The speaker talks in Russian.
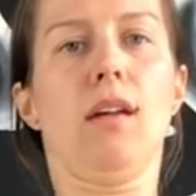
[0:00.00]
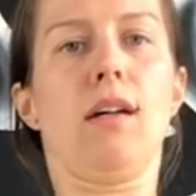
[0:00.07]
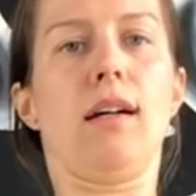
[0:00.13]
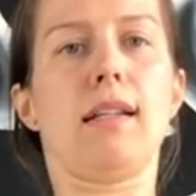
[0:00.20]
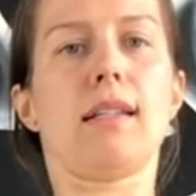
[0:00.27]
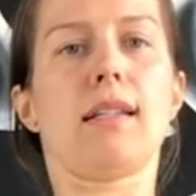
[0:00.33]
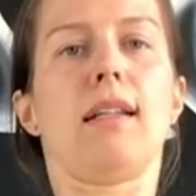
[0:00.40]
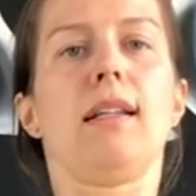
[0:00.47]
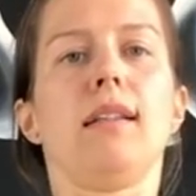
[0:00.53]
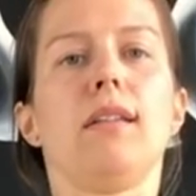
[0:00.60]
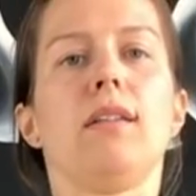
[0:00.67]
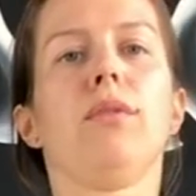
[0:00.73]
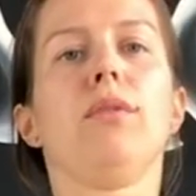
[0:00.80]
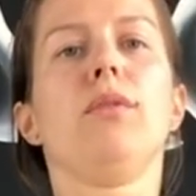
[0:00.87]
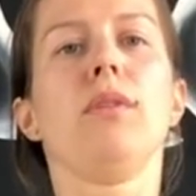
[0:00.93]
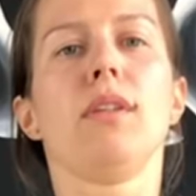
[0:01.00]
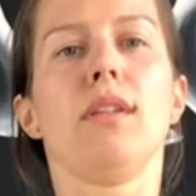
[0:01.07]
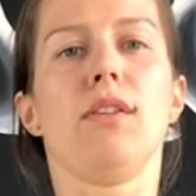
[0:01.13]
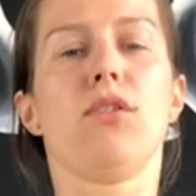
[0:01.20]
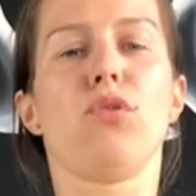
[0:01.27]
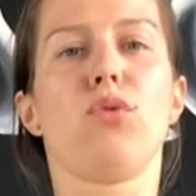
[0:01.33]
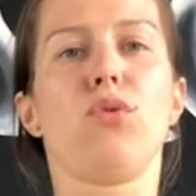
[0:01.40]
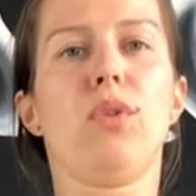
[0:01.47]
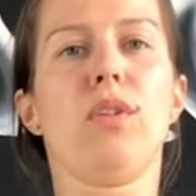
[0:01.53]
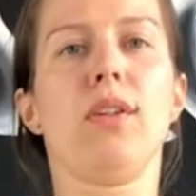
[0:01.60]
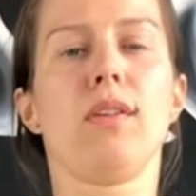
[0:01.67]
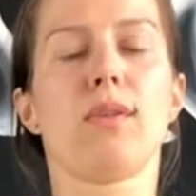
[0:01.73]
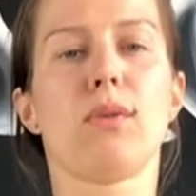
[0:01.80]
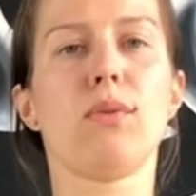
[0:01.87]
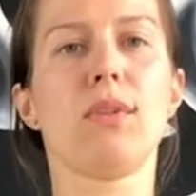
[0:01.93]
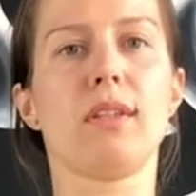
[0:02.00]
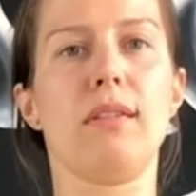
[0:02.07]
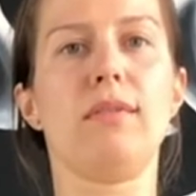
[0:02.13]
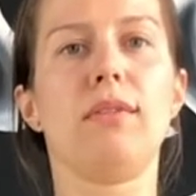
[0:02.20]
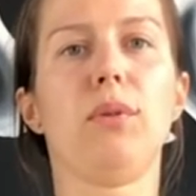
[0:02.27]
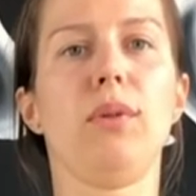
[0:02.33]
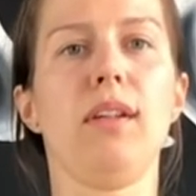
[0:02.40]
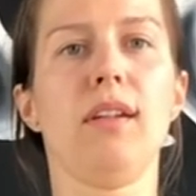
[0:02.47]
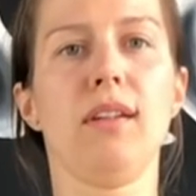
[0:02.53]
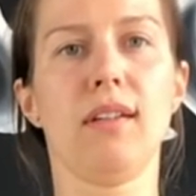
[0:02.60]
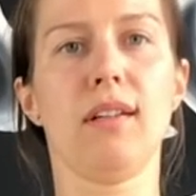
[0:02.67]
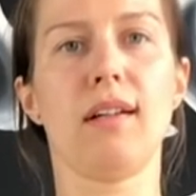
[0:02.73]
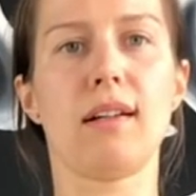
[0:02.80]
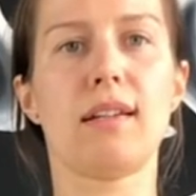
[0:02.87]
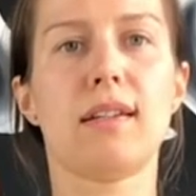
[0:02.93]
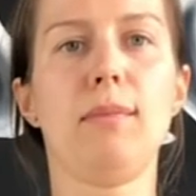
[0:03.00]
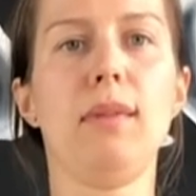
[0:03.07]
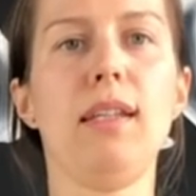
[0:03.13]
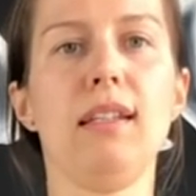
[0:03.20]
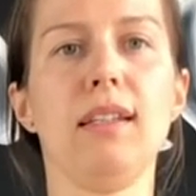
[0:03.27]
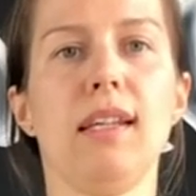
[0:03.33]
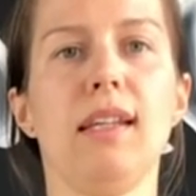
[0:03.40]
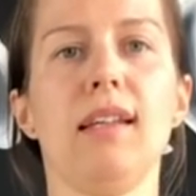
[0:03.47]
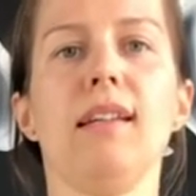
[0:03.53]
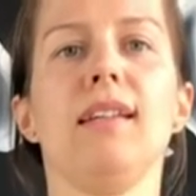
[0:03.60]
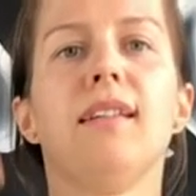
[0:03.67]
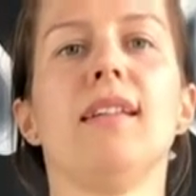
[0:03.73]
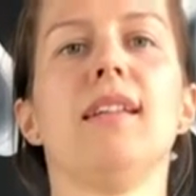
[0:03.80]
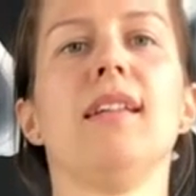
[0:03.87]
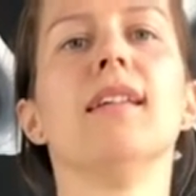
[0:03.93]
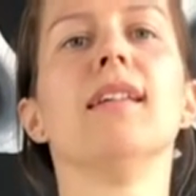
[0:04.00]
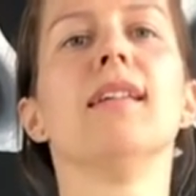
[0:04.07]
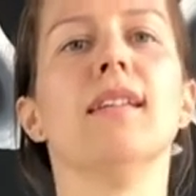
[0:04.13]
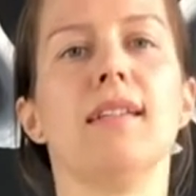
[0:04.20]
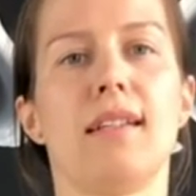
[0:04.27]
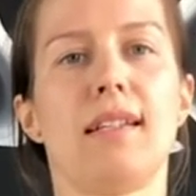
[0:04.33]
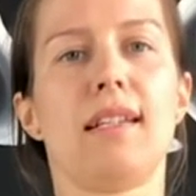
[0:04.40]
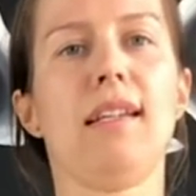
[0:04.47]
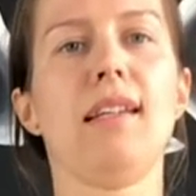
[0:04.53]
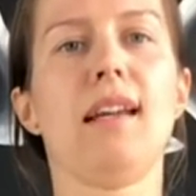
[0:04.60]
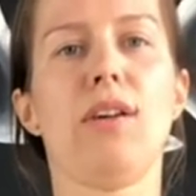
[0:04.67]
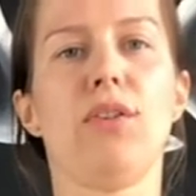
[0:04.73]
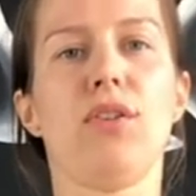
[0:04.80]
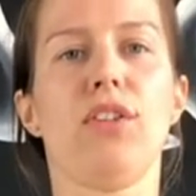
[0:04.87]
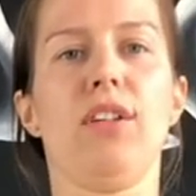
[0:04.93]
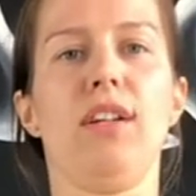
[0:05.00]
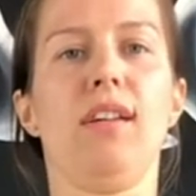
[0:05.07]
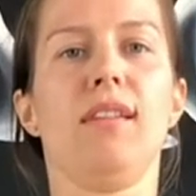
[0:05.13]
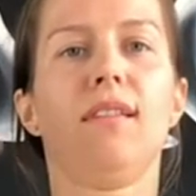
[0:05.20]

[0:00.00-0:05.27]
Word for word: Раскрытый грудной, здесь чуть-чуть суставной разминки, разгоняющий